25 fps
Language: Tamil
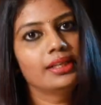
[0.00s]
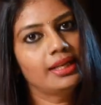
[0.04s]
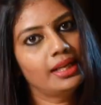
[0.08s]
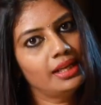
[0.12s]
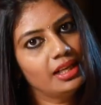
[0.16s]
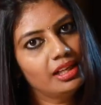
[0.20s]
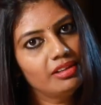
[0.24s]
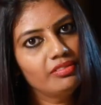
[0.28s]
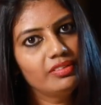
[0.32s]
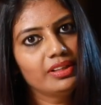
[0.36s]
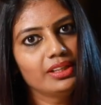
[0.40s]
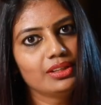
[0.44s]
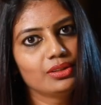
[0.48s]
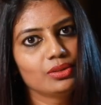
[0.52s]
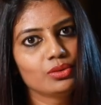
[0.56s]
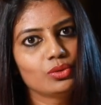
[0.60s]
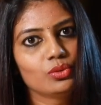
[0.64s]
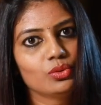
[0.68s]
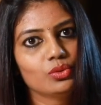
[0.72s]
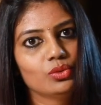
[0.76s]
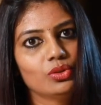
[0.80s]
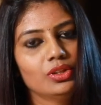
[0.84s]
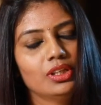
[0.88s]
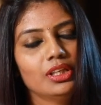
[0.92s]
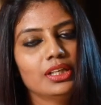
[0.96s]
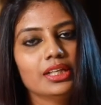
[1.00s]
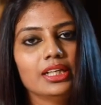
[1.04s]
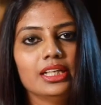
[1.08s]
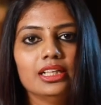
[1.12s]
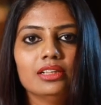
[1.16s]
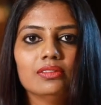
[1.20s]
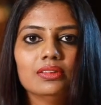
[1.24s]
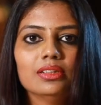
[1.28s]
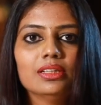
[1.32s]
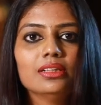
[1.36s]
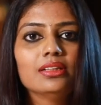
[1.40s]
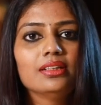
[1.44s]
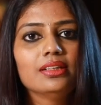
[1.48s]
நல்லாவே இருக்கும் இது
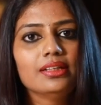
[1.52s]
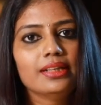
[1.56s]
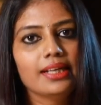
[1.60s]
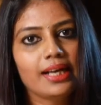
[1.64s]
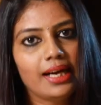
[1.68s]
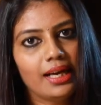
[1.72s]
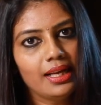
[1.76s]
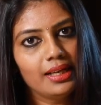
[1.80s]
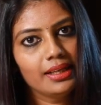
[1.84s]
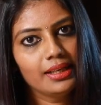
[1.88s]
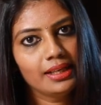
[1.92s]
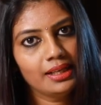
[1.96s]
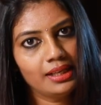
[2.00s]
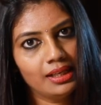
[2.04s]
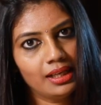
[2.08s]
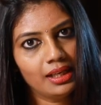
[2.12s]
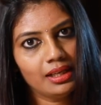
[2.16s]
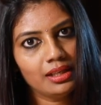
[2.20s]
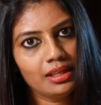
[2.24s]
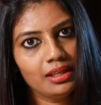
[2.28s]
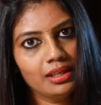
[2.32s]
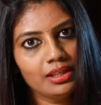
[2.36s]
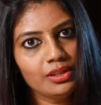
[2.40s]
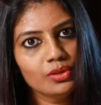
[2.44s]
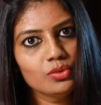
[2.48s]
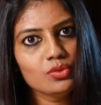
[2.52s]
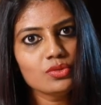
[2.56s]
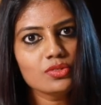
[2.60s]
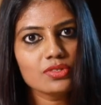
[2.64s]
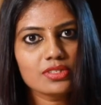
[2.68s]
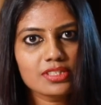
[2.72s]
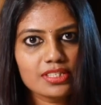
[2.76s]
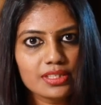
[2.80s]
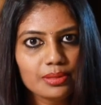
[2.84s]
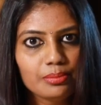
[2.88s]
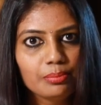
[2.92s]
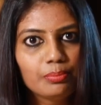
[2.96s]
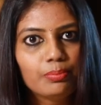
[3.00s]
வந்து யா எல்லாராலையும்
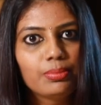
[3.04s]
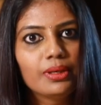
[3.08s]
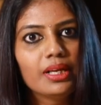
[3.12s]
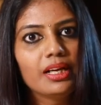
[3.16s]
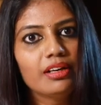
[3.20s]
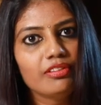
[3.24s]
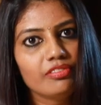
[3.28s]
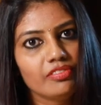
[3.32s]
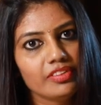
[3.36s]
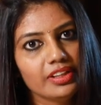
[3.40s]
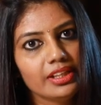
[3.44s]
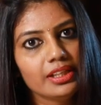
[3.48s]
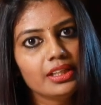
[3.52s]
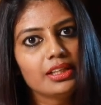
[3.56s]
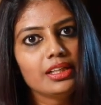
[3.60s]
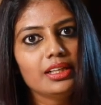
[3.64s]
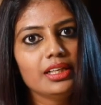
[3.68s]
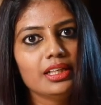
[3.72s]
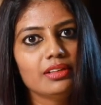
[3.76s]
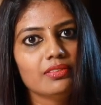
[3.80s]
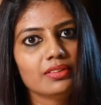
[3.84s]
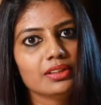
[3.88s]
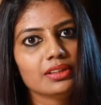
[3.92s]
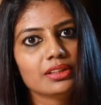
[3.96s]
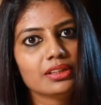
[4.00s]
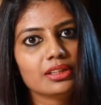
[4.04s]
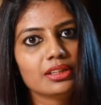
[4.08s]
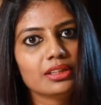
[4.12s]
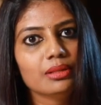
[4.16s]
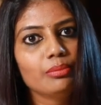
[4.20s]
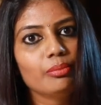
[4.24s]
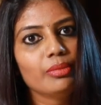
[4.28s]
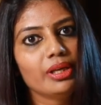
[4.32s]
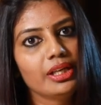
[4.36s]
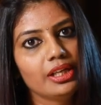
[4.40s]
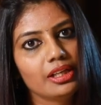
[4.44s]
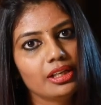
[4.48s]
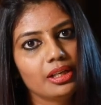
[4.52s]
சிம்பிளாக வீட்லேயே வந்துட்டு
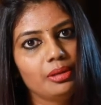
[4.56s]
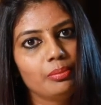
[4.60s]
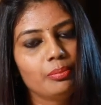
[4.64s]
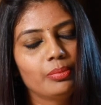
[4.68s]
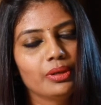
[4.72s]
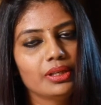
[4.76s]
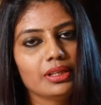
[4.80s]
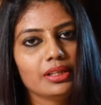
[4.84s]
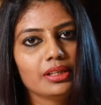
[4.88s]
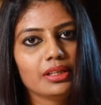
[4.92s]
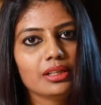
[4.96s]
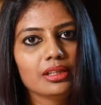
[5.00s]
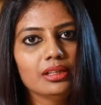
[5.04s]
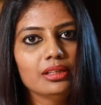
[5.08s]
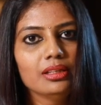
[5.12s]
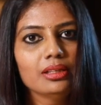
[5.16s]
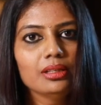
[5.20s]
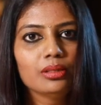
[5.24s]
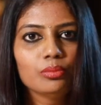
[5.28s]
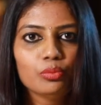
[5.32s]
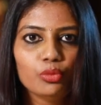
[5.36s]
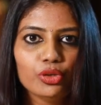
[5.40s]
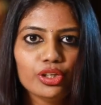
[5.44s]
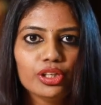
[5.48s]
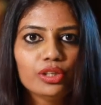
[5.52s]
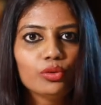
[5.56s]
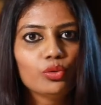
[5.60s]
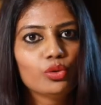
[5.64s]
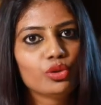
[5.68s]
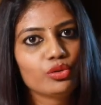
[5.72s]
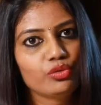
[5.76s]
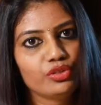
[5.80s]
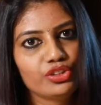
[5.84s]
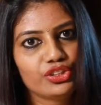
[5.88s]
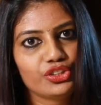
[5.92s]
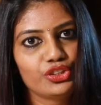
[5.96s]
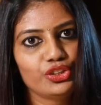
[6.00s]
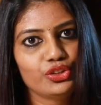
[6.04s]
மெயின்டைன் பண்ணிக்க முடிய ஒரு
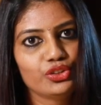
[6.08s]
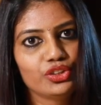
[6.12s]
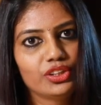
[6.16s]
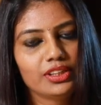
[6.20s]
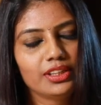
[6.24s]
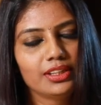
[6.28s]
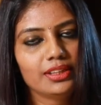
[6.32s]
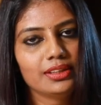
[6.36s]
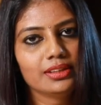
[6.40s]
விஷயம்